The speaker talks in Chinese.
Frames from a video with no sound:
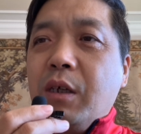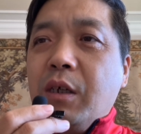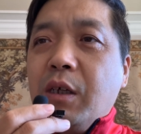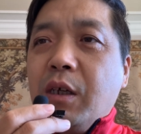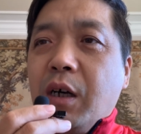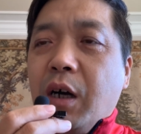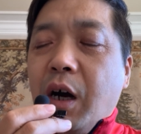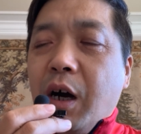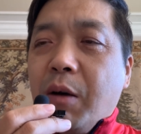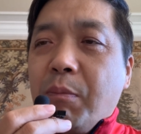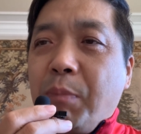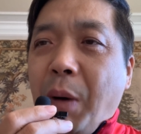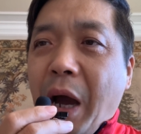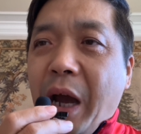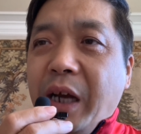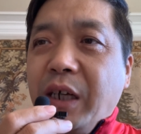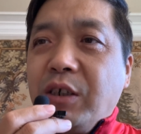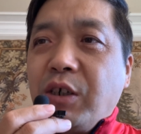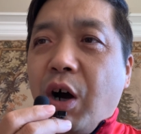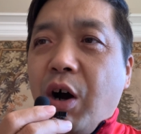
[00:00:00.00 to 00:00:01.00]
啊，
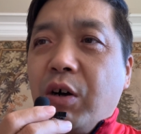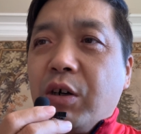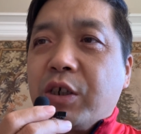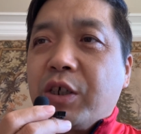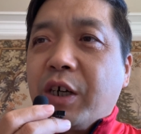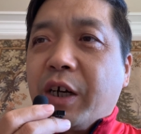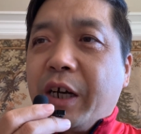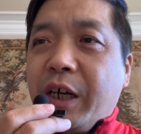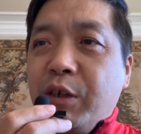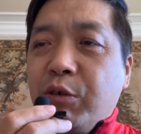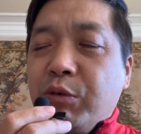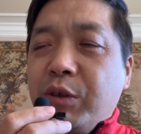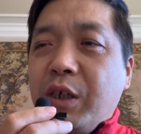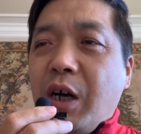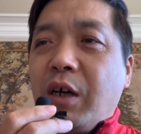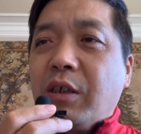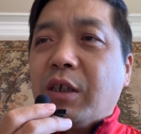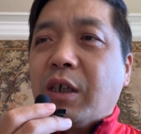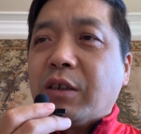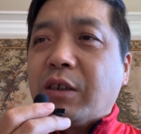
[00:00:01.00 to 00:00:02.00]
牌照是黑龙
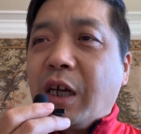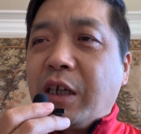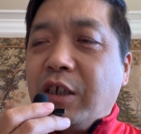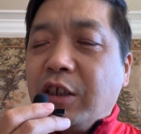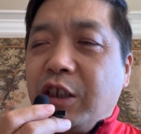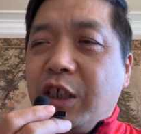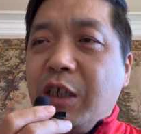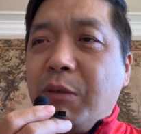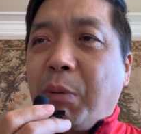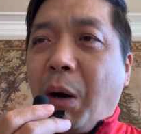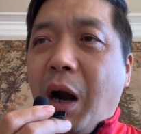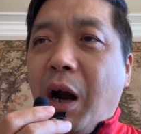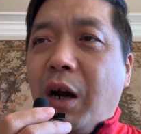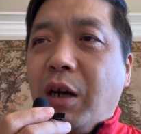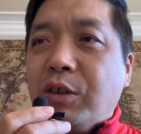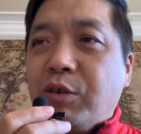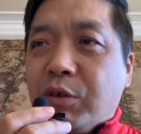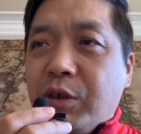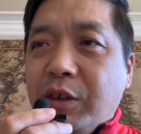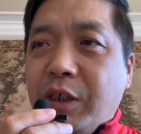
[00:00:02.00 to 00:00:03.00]
江的，但是地盘
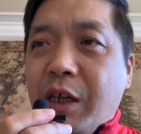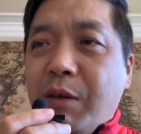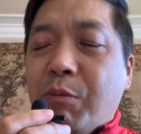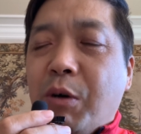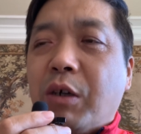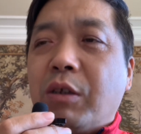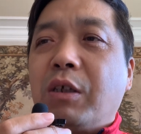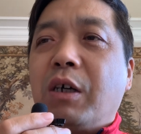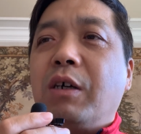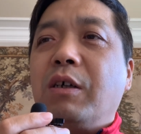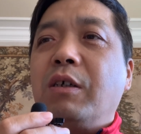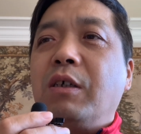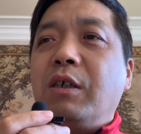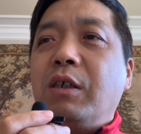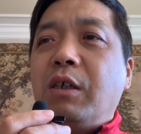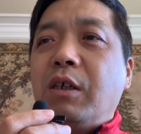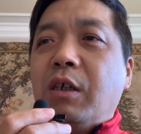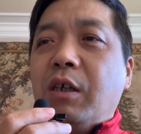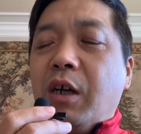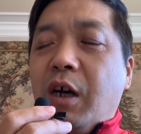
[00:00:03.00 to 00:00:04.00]
儿就是内蒙的。
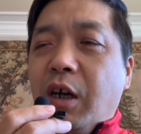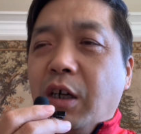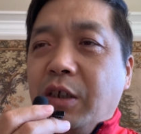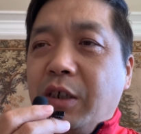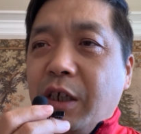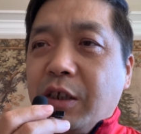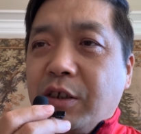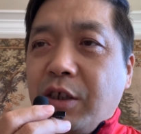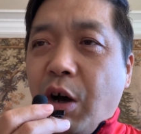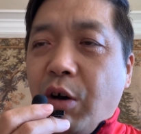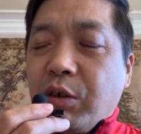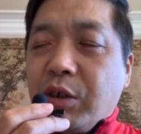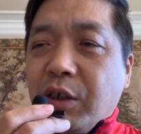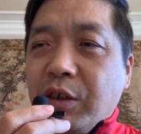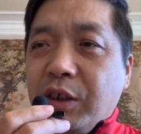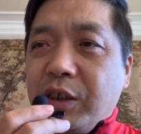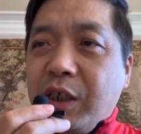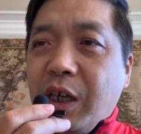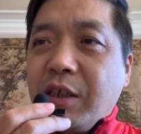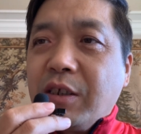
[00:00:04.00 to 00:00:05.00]
而且造
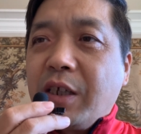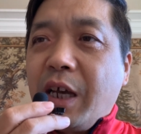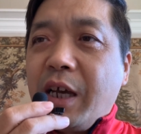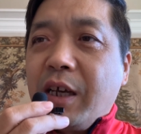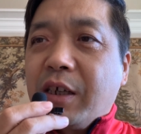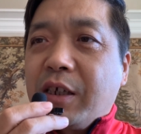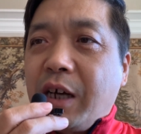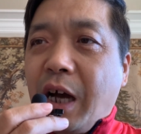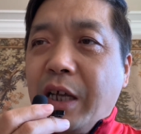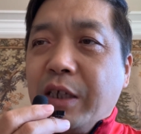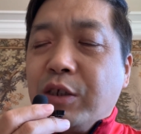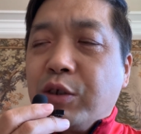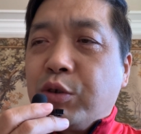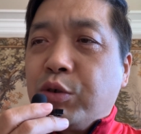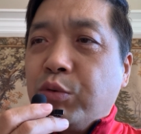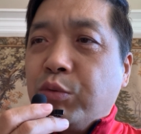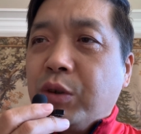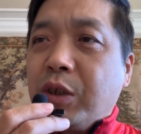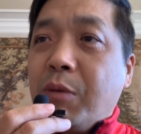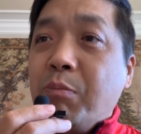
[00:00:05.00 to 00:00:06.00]
成现在甘
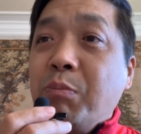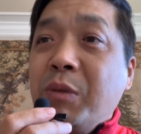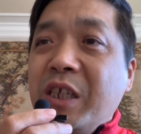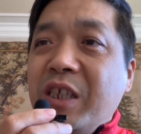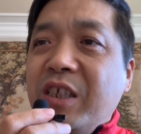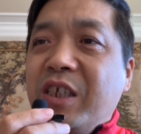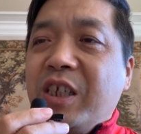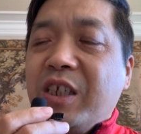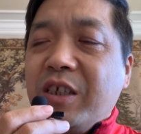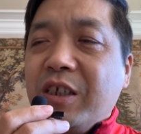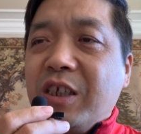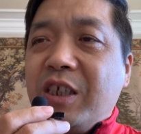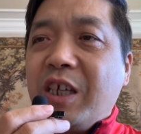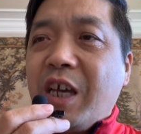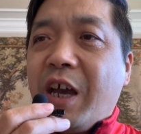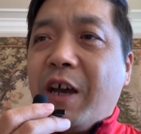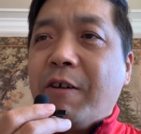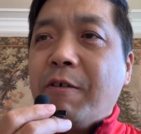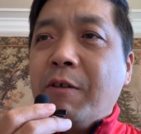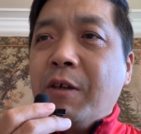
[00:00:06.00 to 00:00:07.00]
肃的民勤
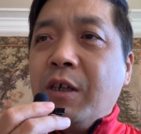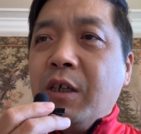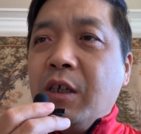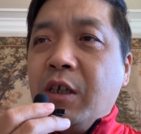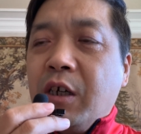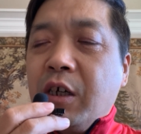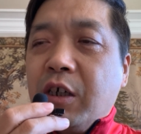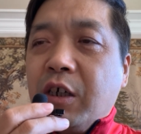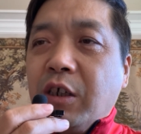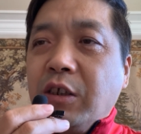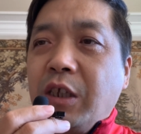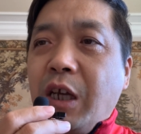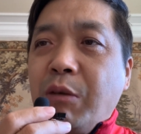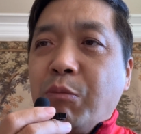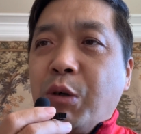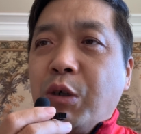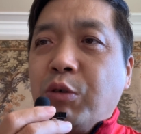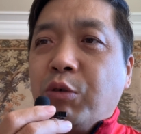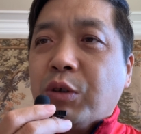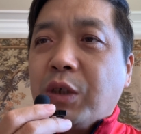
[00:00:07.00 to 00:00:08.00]
县和内
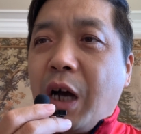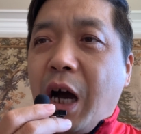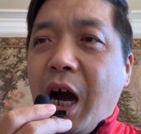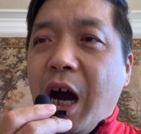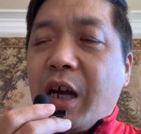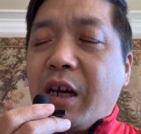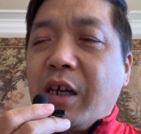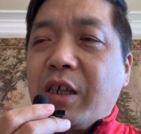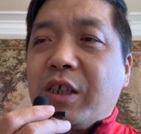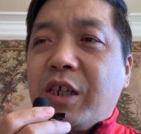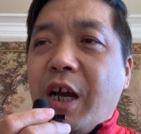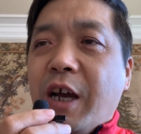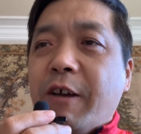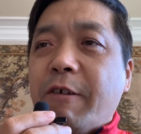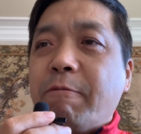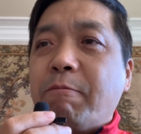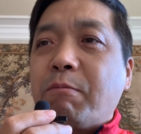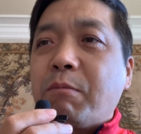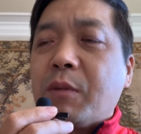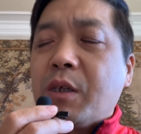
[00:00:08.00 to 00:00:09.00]
蒙古的阿拉
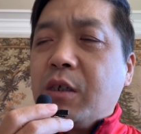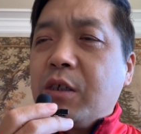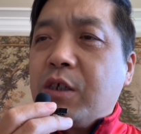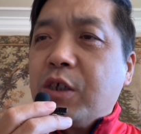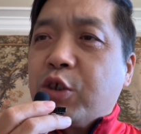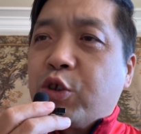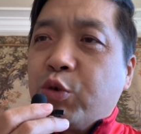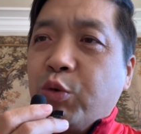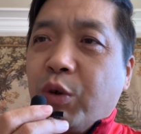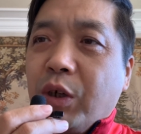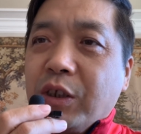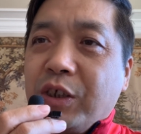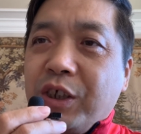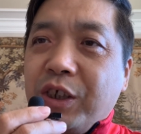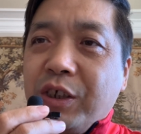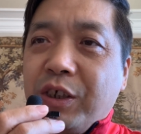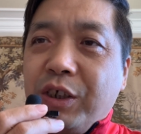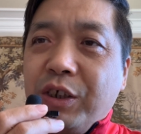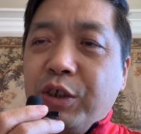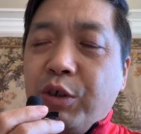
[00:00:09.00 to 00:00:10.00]
善是左
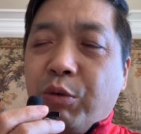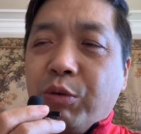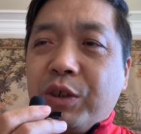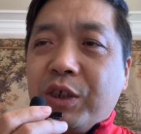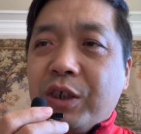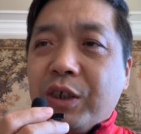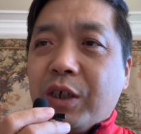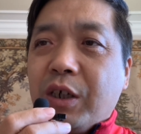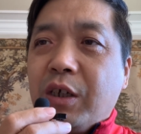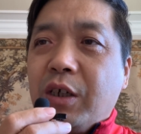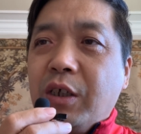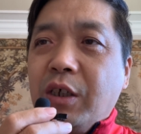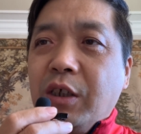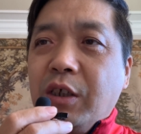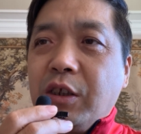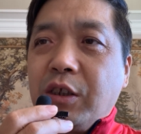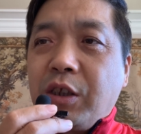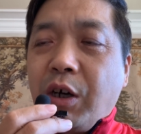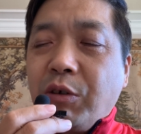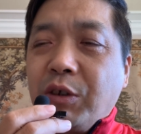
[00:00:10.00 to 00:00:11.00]
旗是右旗啊，
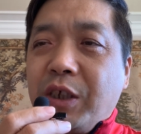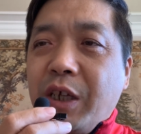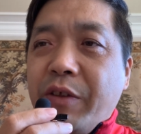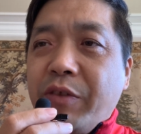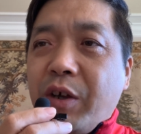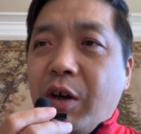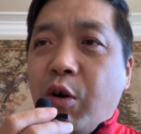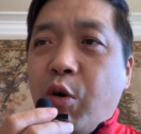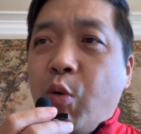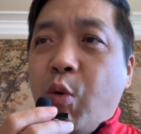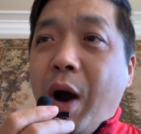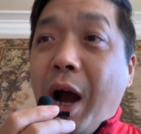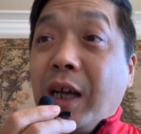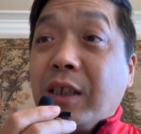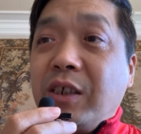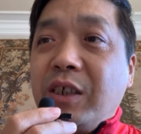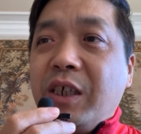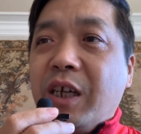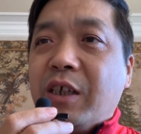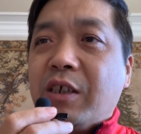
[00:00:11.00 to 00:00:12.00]
到现在划
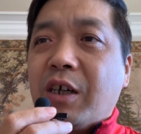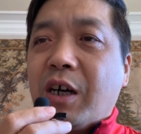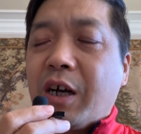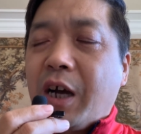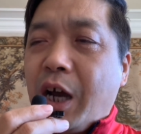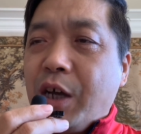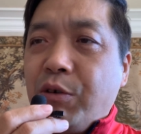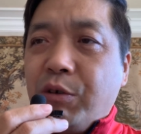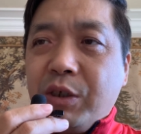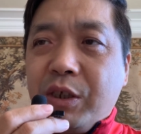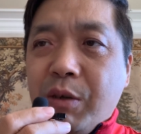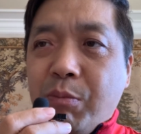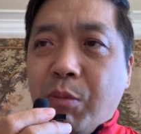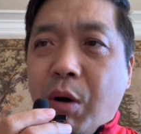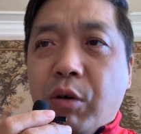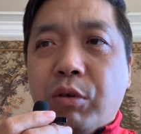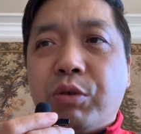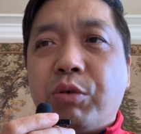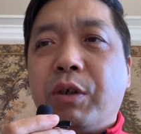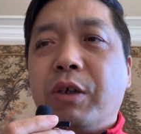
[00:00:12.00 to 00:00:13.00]
界上还有一些
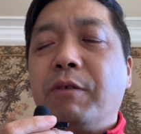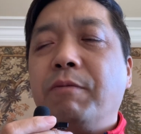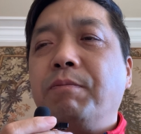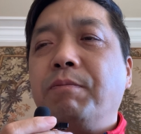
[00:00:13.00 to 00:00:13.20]
矛盾。